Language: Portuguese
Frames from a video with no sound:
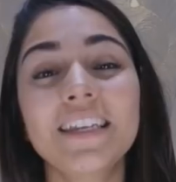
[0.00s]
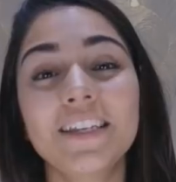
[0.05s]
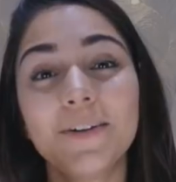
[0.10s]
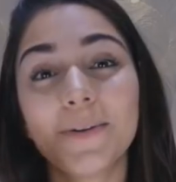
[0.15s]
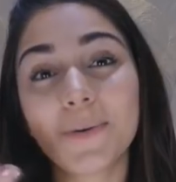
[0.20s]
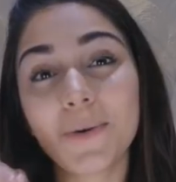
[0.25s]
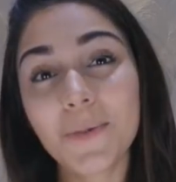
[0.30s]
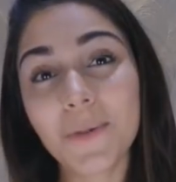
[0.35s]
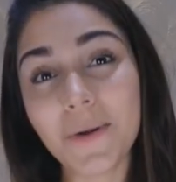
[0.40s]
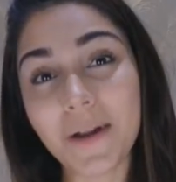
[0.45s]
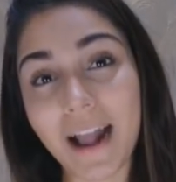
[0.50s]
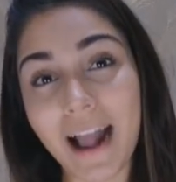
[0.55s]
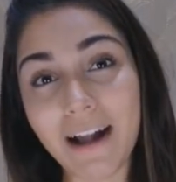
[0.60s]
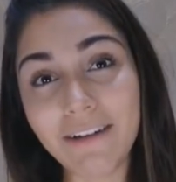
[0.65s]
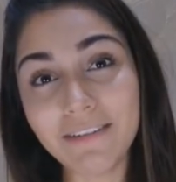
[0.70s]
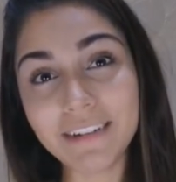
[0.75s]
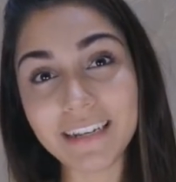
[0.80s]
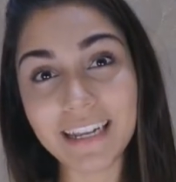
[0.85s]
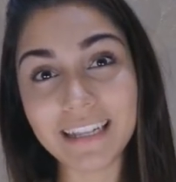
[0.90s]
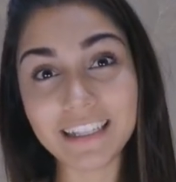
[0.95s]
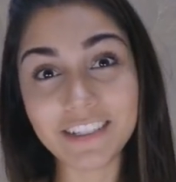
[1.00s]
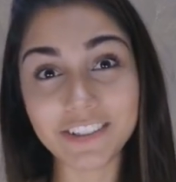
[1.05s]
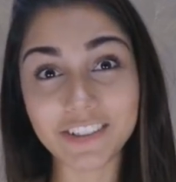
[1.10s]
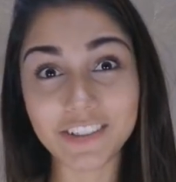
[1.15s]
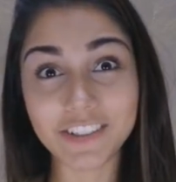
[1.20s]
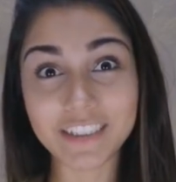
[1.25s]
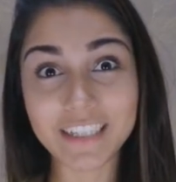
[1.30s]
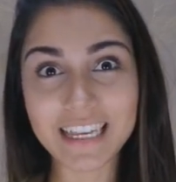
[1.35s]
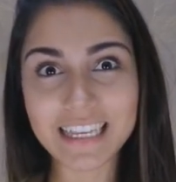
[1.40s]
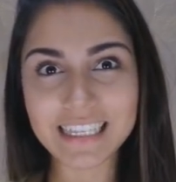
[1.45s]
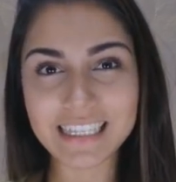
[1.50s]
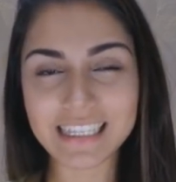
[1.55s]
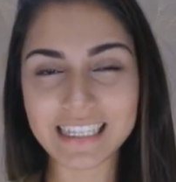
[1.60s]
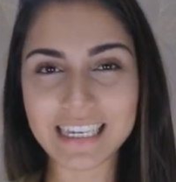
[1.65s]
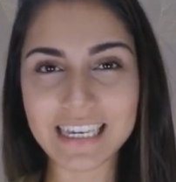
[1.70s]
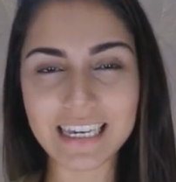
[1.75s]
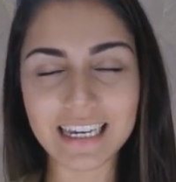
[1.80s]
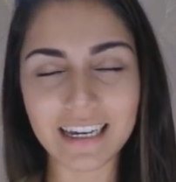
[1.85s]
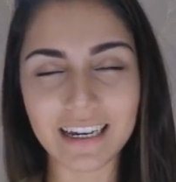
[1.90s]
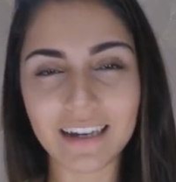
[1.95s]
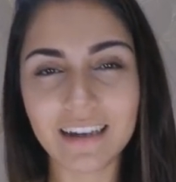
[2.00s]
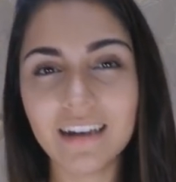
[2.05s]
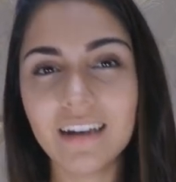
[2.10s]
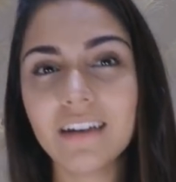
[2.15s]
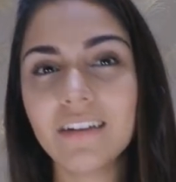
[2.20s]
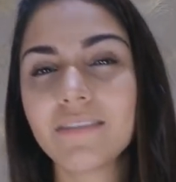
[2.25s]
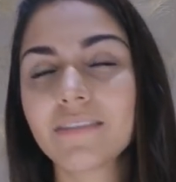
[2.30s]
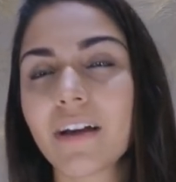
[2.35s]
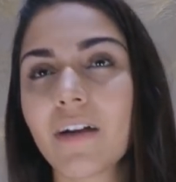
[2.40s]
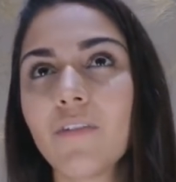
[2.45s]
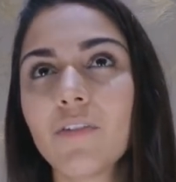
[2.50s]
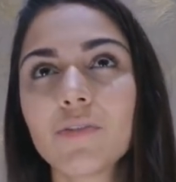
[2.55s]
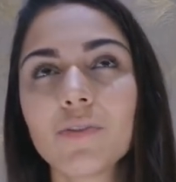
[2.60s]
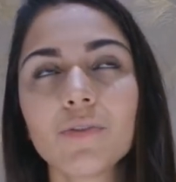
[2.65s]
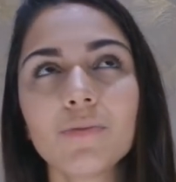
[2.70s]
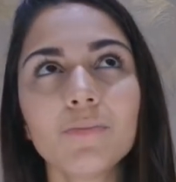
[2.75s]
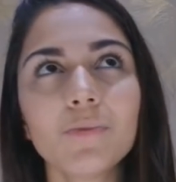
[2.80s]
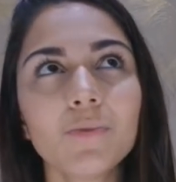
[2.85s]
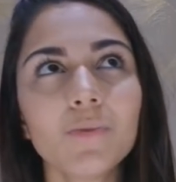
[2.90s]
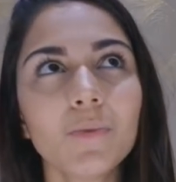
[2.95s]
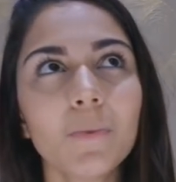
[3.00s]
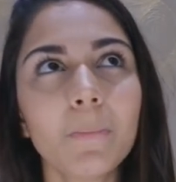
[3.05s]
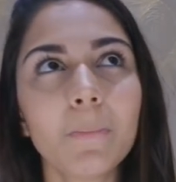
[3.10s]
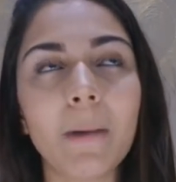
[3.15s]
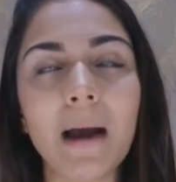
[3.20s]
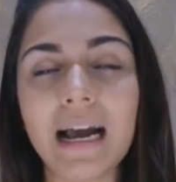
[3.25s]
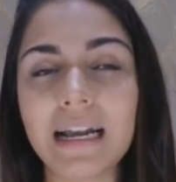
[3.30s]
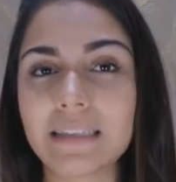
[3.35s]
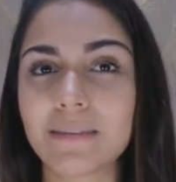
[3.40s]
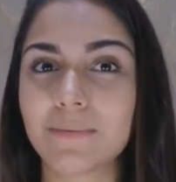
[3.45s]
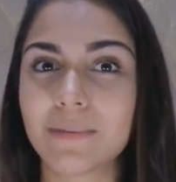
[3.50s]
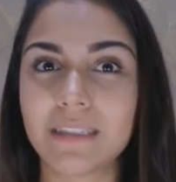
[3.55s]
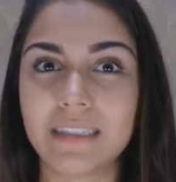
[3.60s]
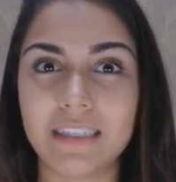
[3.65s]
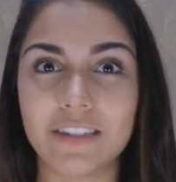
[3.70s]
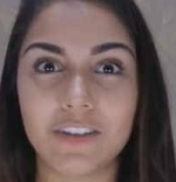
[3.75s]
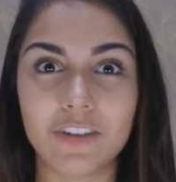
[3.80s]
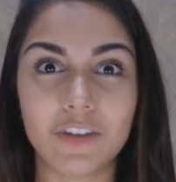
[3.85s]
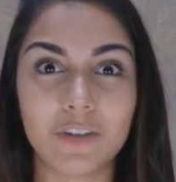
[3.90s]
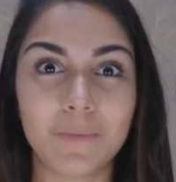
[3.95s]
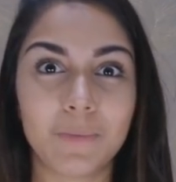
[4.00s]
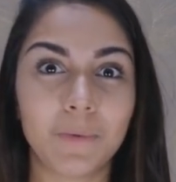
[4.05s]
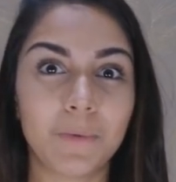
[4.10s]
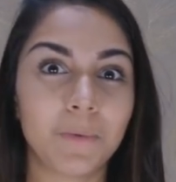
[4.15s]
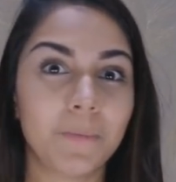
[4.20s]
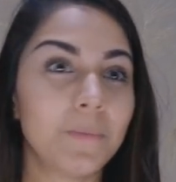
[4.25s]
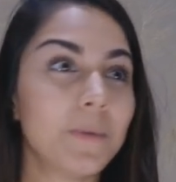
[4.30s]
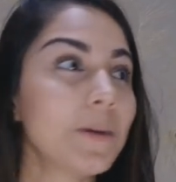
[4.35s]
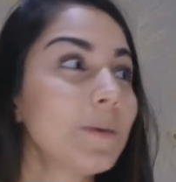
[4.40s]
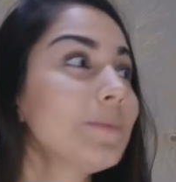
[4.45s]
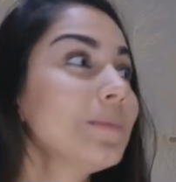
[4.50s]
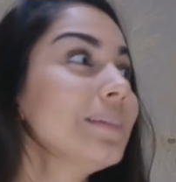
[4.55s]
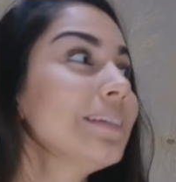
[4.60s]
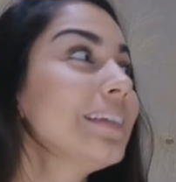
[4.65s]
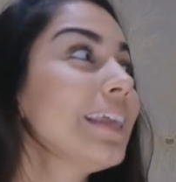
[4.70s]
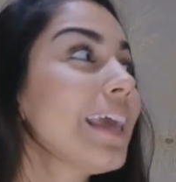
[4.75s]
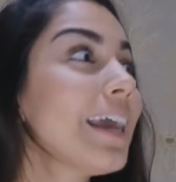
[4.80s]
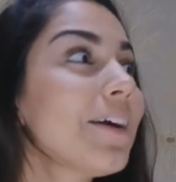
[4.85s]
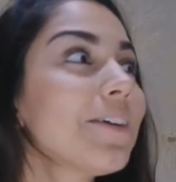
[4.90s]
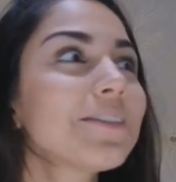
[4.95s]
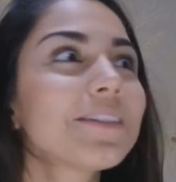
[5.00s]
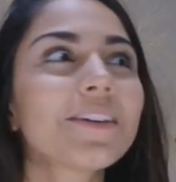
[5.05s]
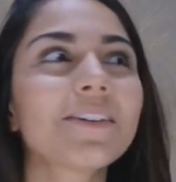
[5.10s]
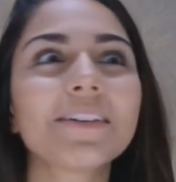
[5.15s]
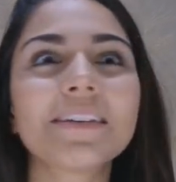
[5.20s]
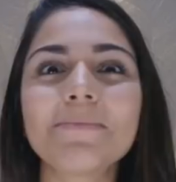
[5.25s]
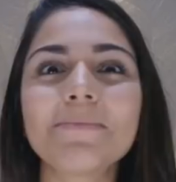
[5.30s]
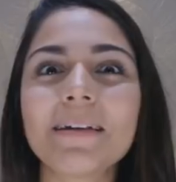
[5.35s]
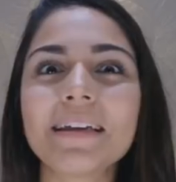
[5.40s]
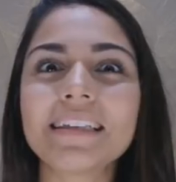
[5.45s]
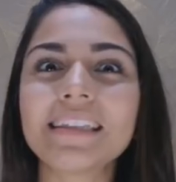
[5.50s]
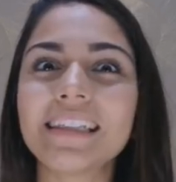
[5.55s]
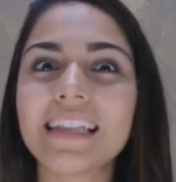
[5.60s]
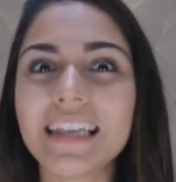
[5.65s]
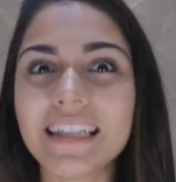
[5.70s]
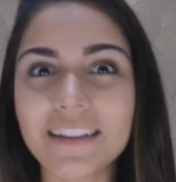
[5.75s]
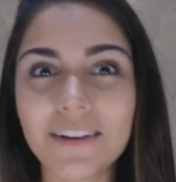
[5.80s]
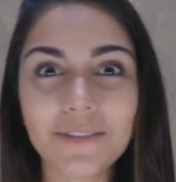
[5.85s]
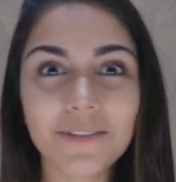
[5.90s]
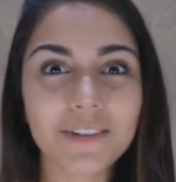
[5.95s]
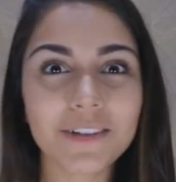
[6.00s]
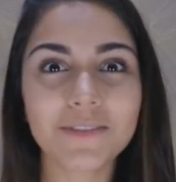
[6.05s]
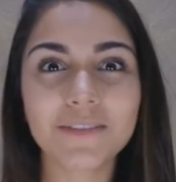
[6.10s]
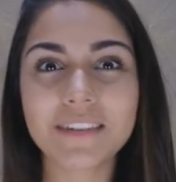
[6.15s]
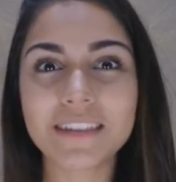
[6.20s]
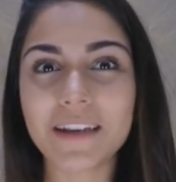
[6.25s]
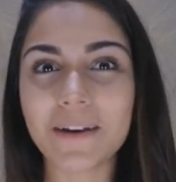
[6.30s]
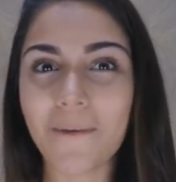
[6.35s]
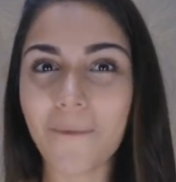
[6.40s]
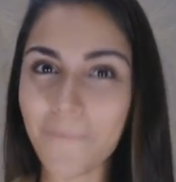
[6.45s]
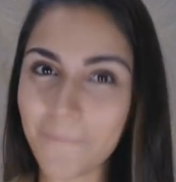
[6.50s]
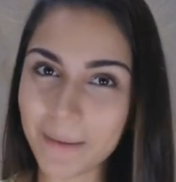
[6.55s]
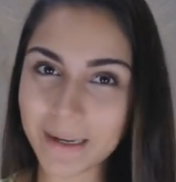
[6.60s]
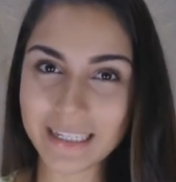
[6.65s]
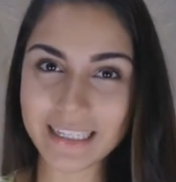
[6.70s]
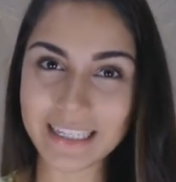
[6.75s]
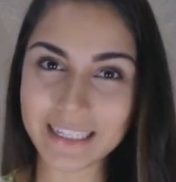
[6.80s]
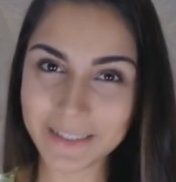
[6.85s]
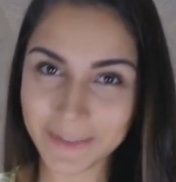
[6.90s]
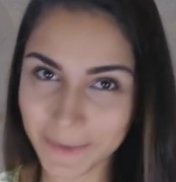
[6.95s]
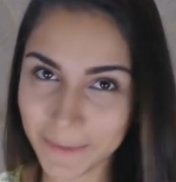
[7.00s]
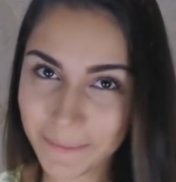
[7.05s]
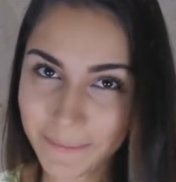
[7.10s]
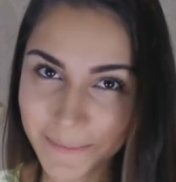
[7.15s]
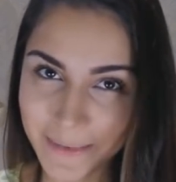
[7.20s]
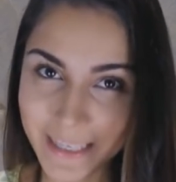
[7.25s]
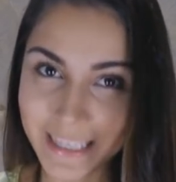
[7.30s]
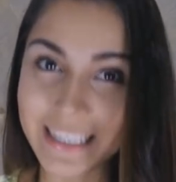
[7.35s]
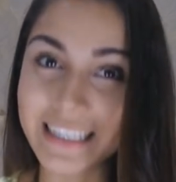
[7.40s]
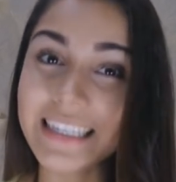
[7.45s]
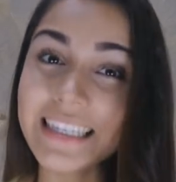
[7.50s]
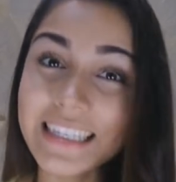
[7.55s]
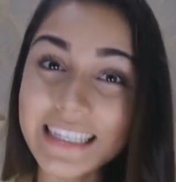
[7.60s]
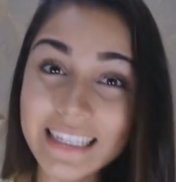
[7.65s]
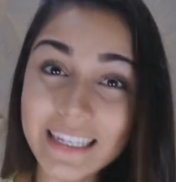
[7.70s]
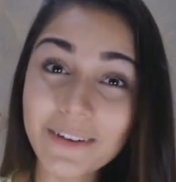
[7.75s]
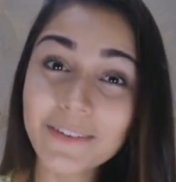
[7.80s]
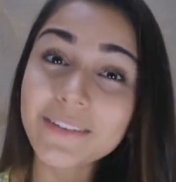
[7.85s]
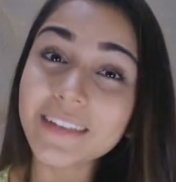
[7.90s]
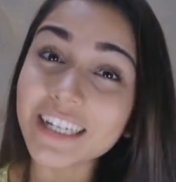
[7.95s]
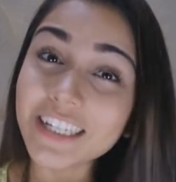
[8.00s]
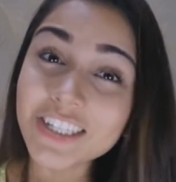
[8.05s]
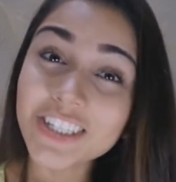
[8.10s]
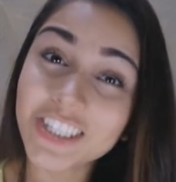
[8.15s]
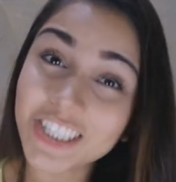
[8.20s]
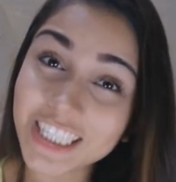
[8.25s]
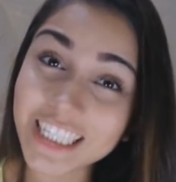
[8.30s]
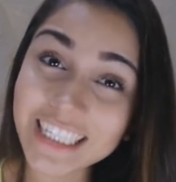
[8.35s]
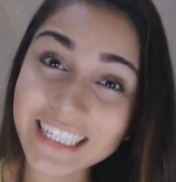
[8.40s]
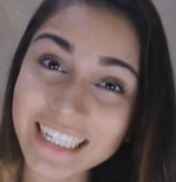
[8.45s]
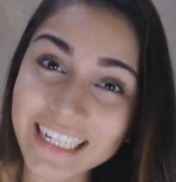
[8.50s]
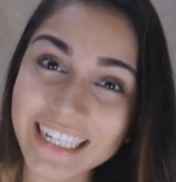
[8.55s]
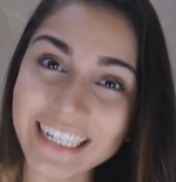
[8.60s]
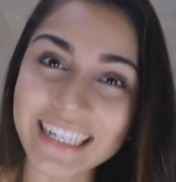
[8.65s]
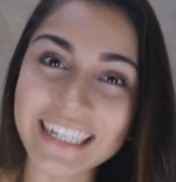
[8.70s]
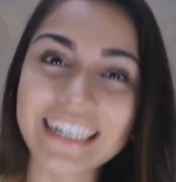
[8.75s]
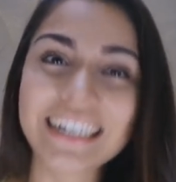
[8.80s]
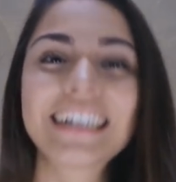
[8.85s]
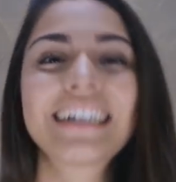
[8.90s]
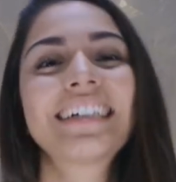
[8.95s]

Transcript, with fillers: E eu colocava nela, a gente descia ficava todo mundo pasmo, assim, de tipo, meu Deus, que mais linda, onde que você compra essas roupinhas? E são da China.